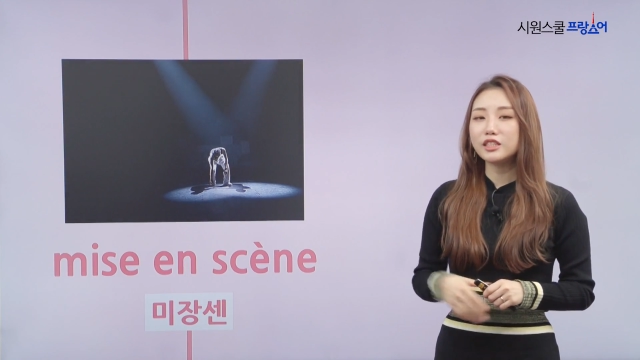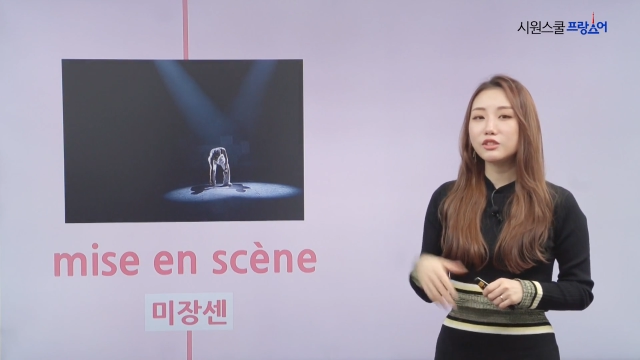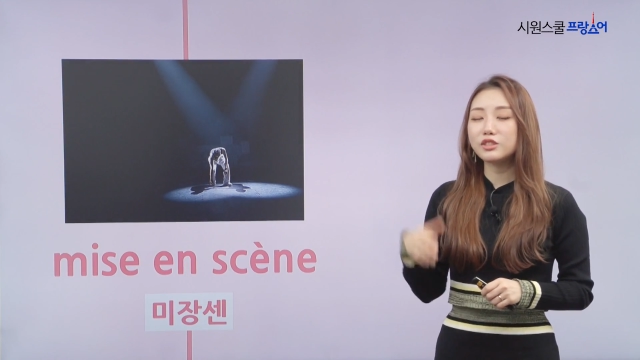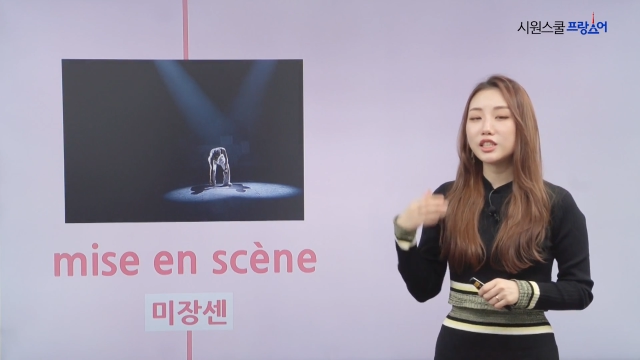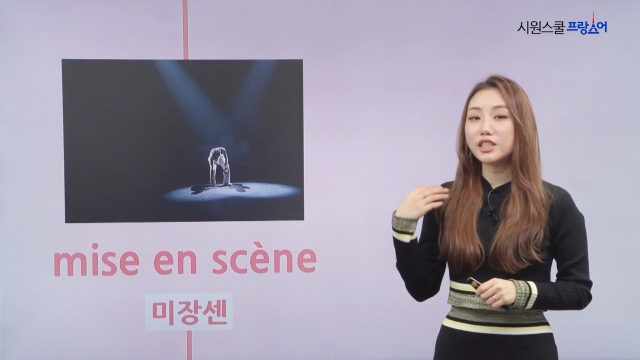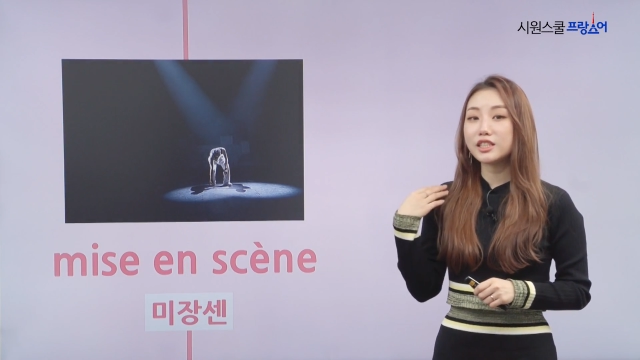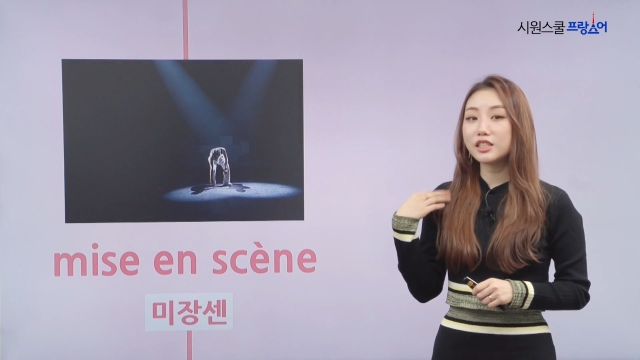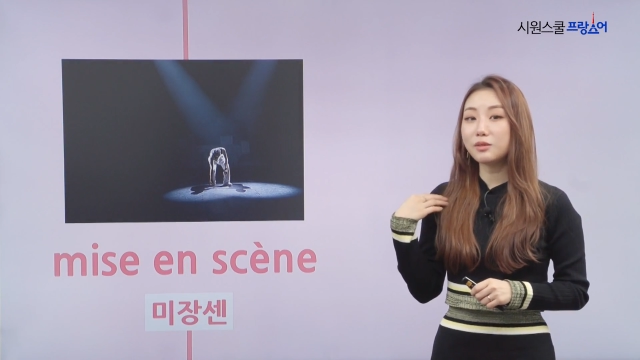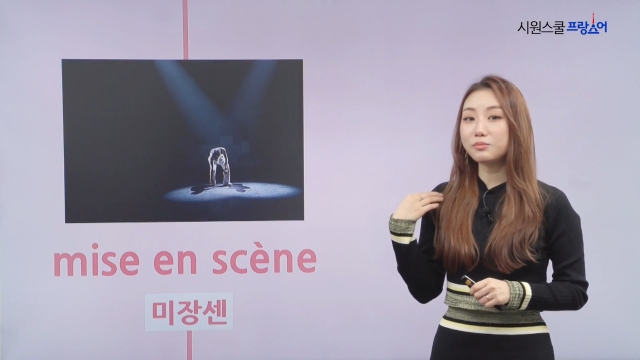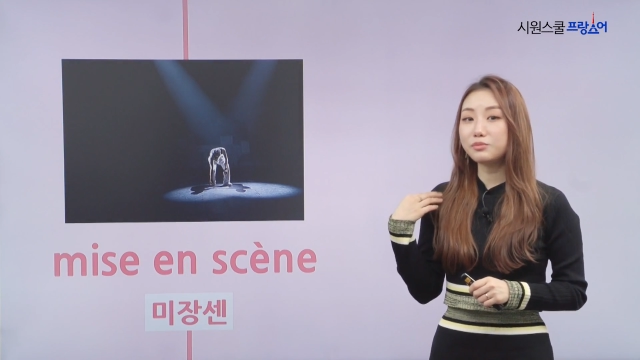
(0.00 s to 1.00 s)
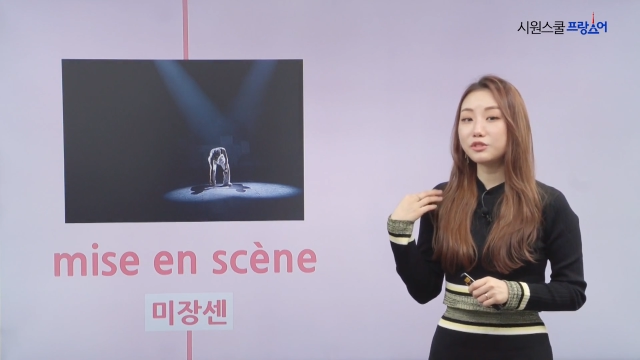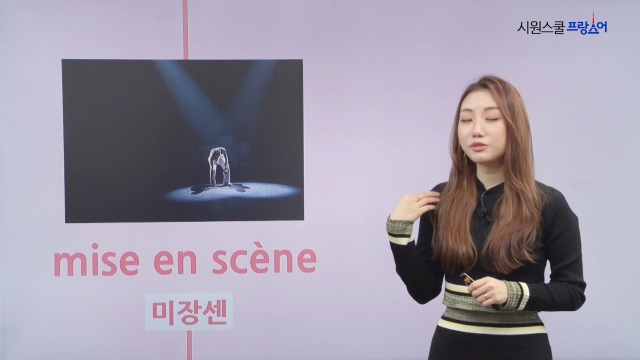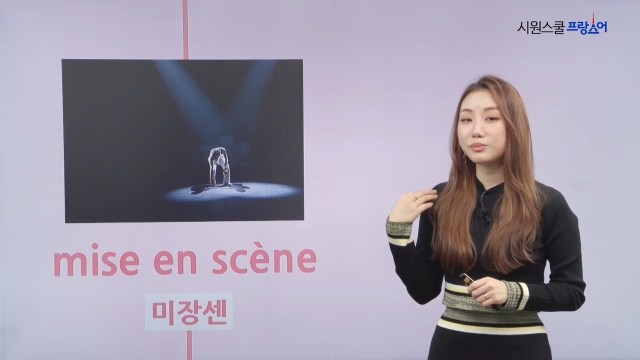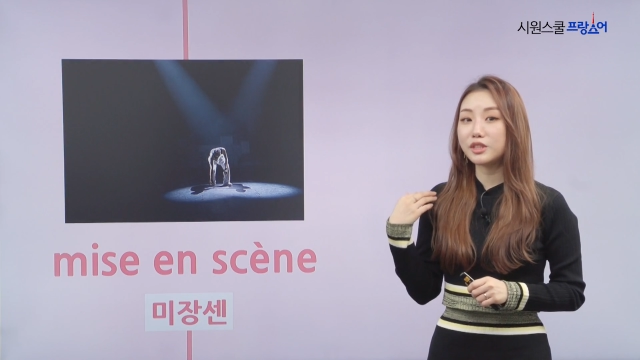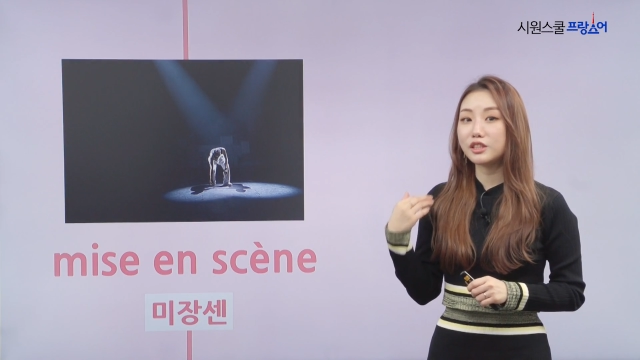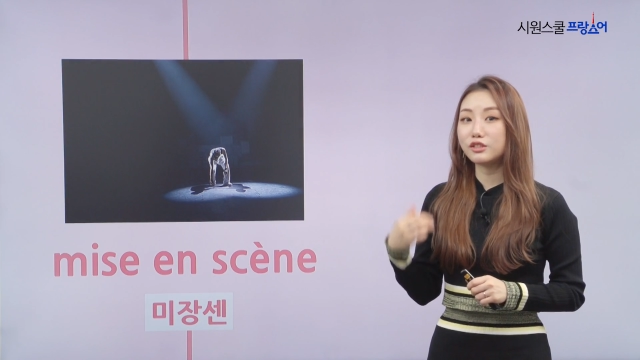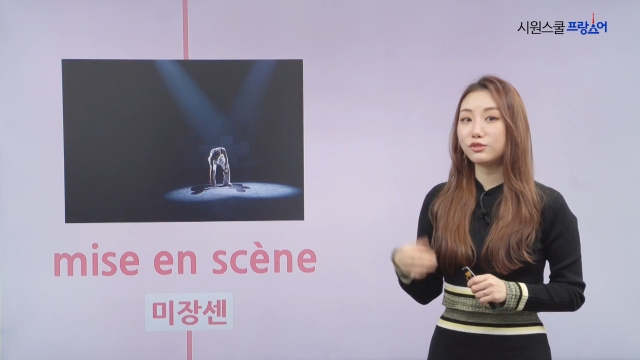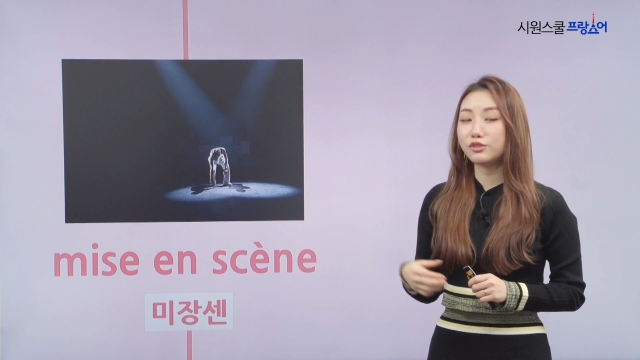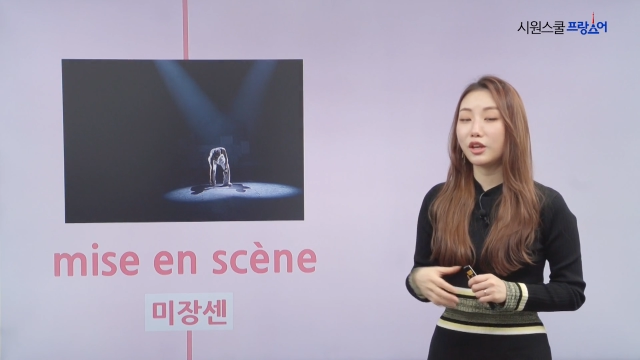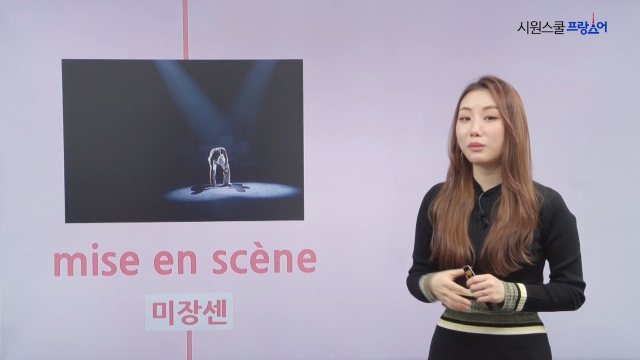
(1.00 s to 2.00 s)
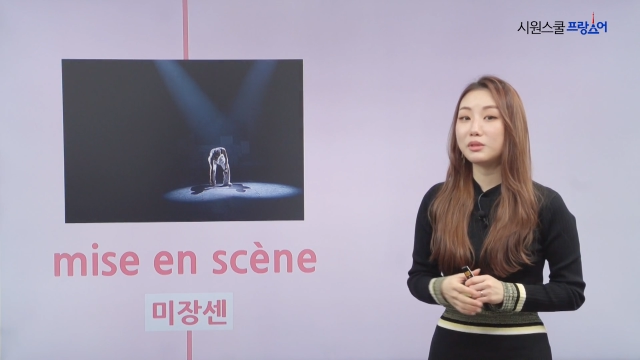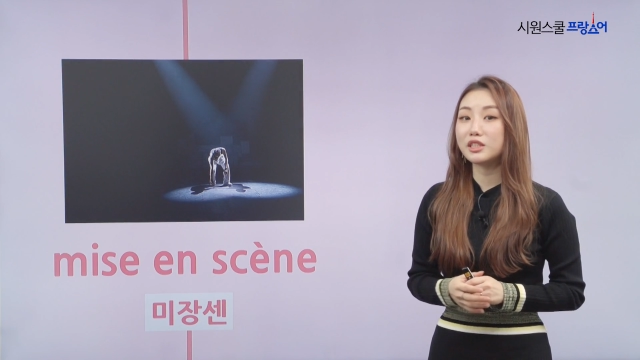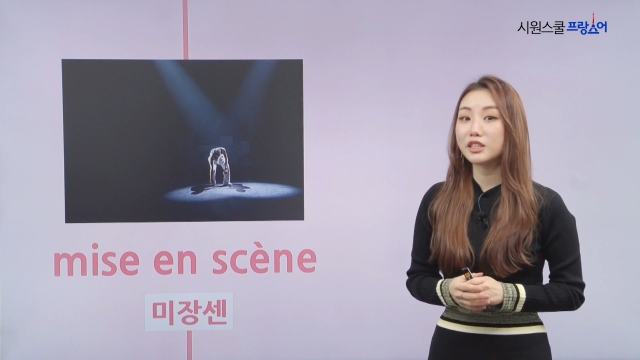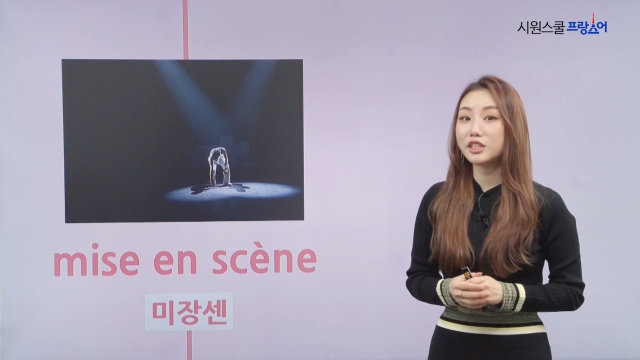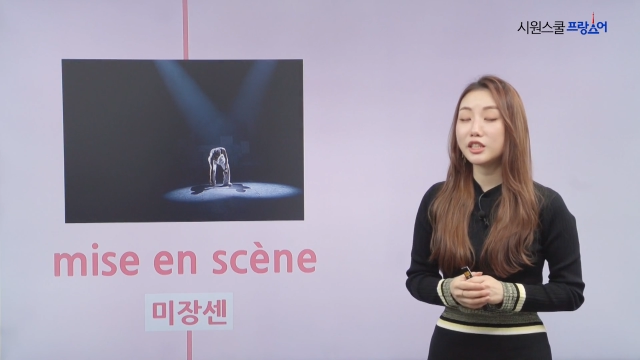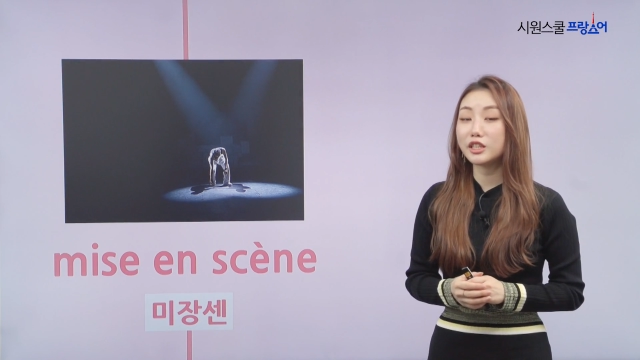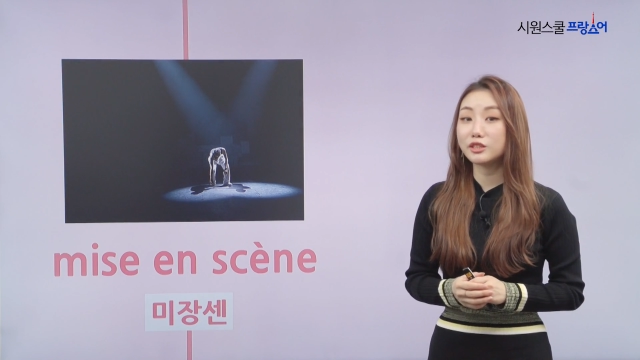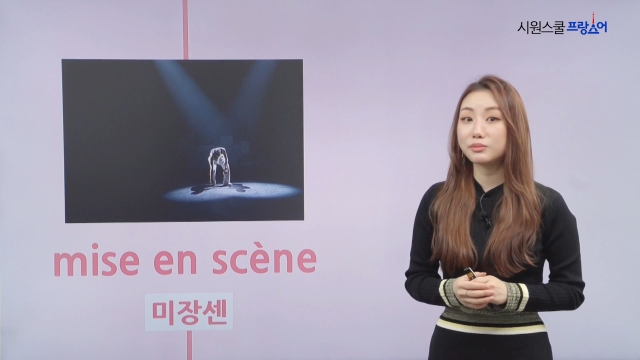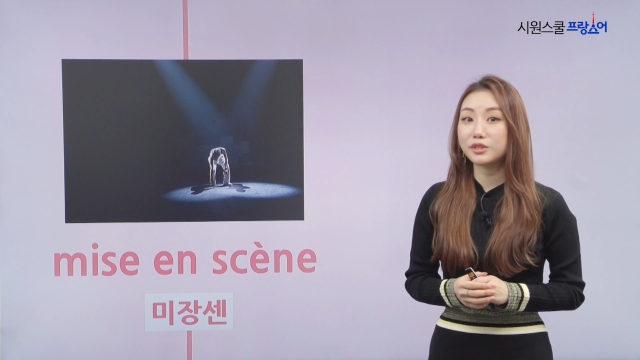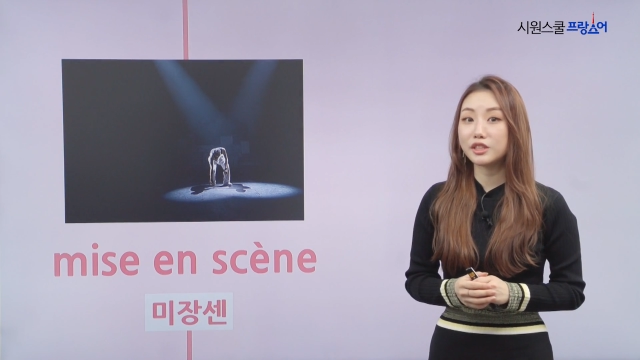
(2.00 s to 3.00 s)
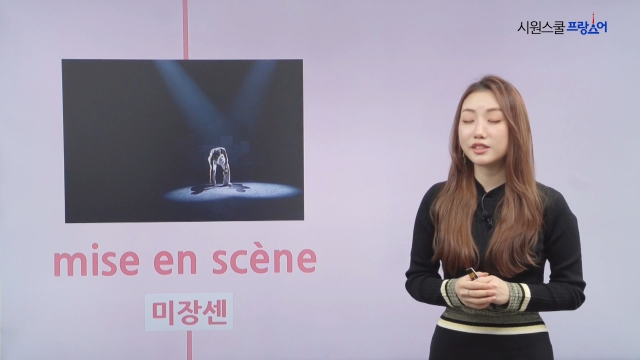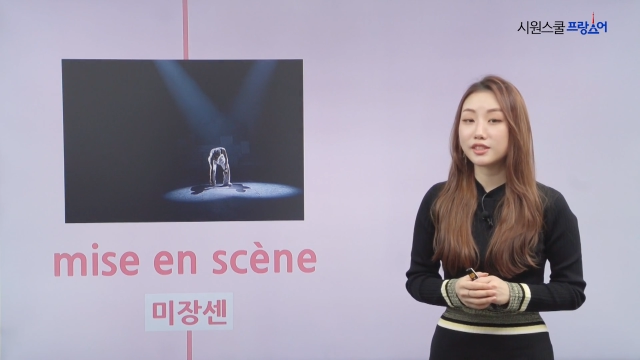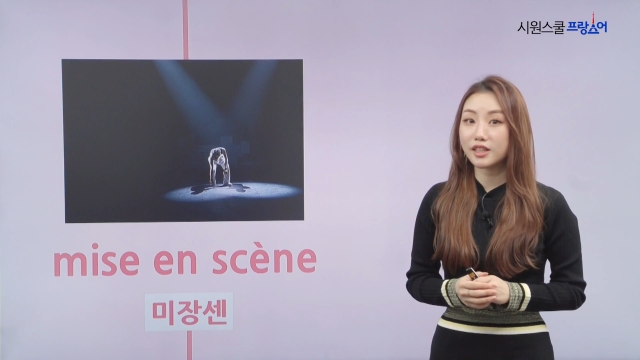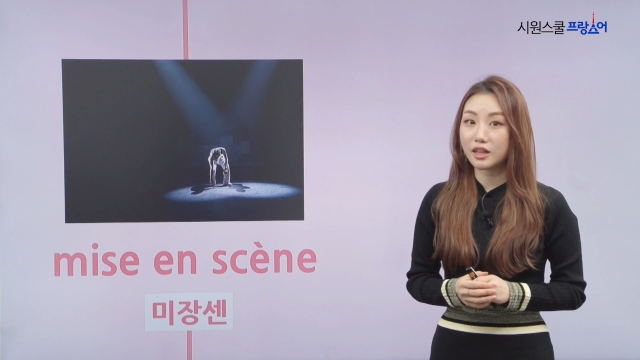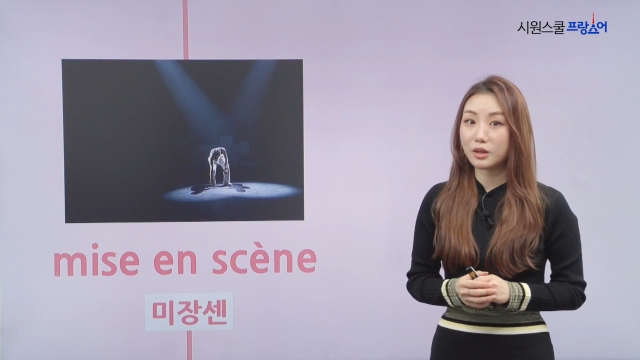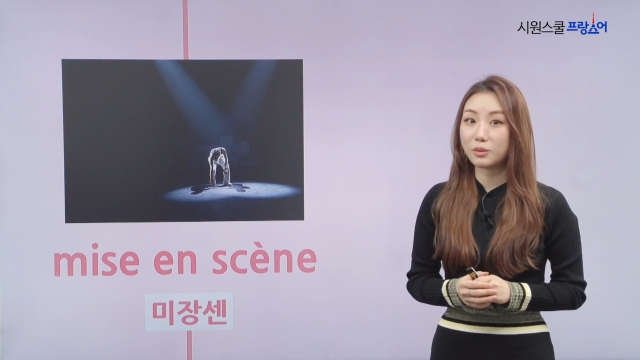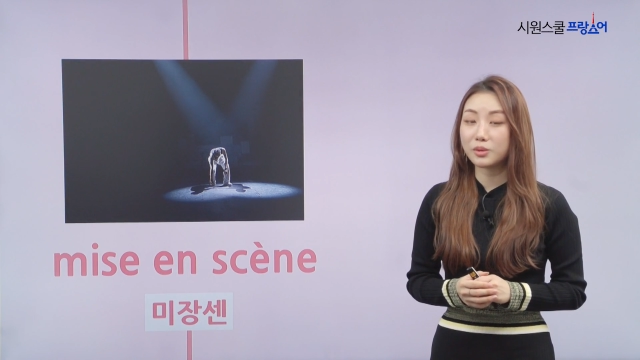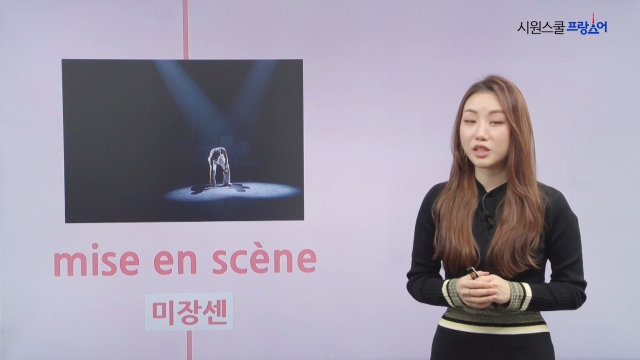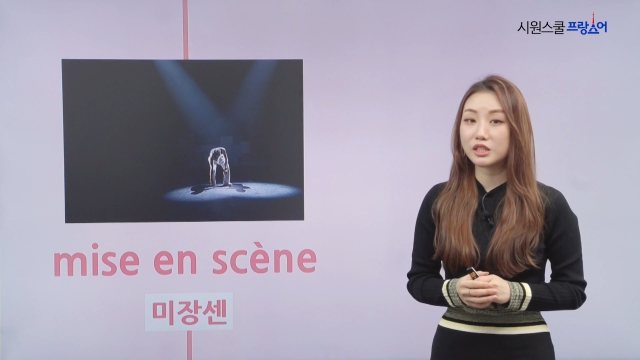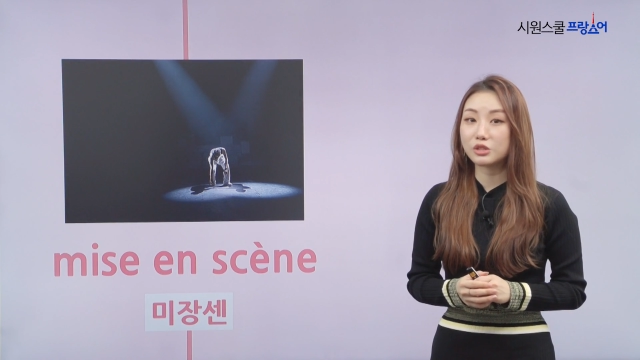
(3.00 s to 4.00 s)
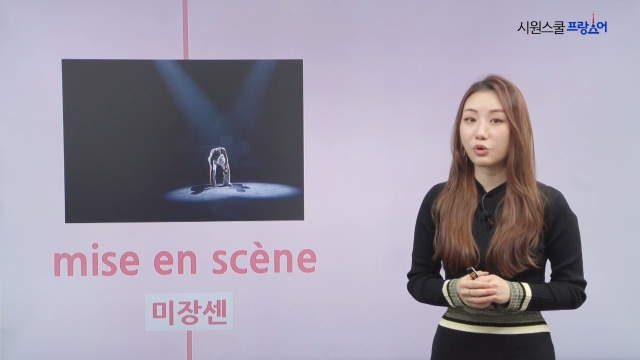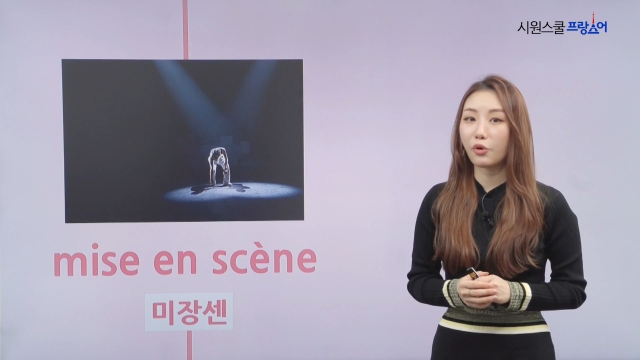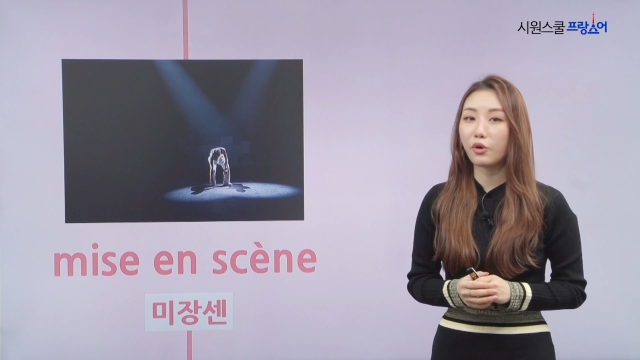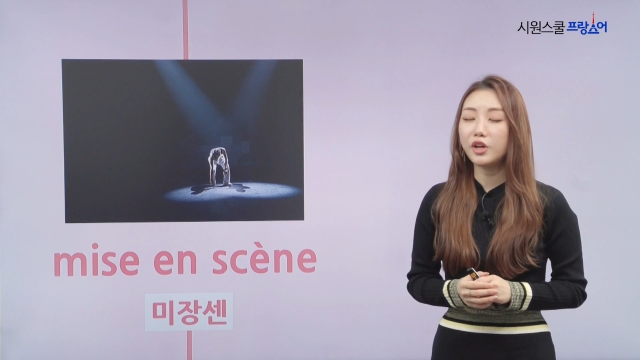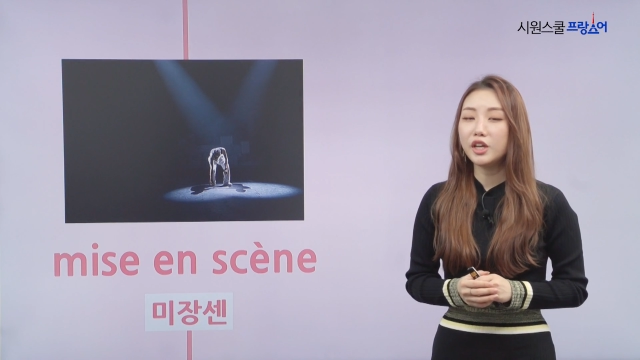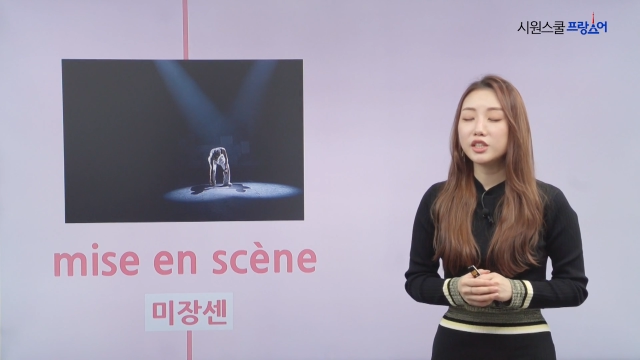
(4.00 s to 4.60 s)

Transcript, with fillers: 자, 우리 샴푸 브랜드 중에 미장센이라는 브랜드 잘 알고 계시죠?